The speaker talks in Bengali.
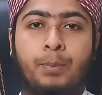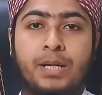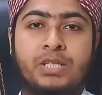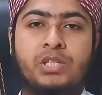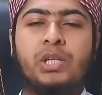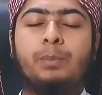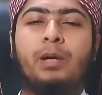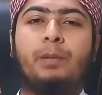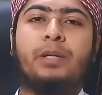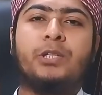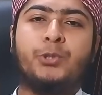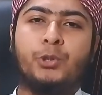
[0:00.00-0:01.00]

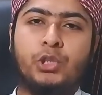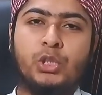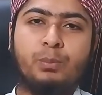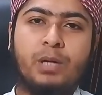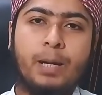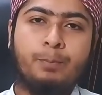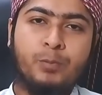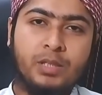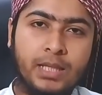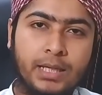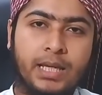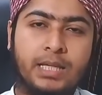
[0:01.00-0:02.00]
বাহ্যিকভাবে যদিও বা আপনি
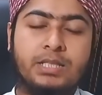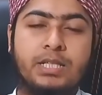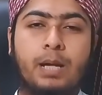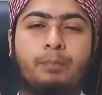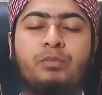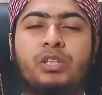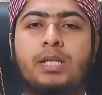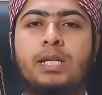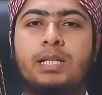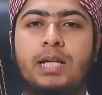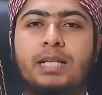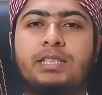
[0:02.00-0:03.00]
দেখেন যে আপনি
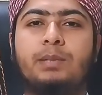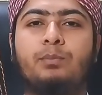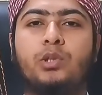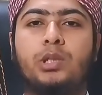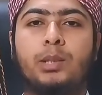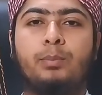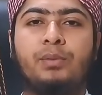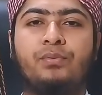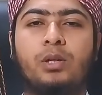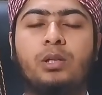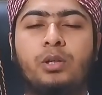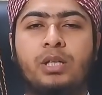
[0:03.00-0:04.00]
সেই কাজের মধ্যে
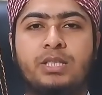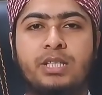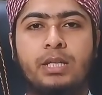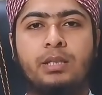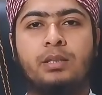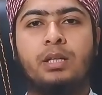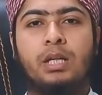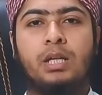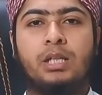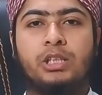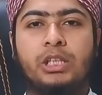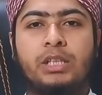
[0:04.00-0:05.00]
বিফল হয়েছেন
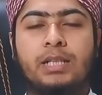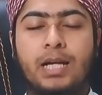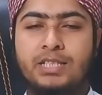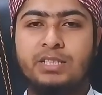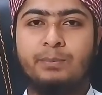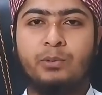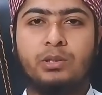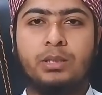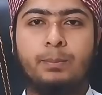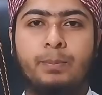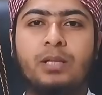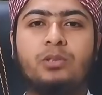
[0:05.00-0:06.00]
সেই কাজের
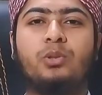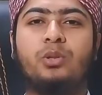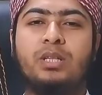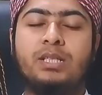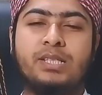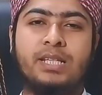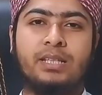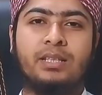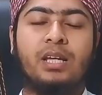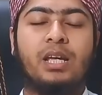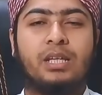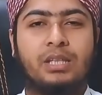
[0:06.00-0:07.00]
মধ্যে ব্যর্থ হয়েছেন
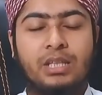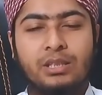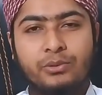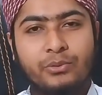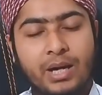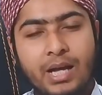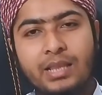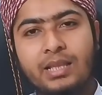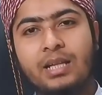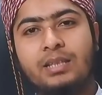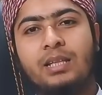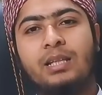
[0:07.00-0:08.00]
কিন্তু
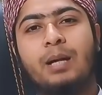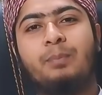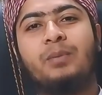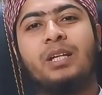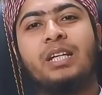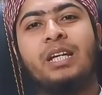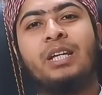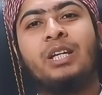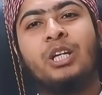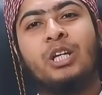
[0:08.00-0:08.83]
আল্লাহ তালা আপনাকে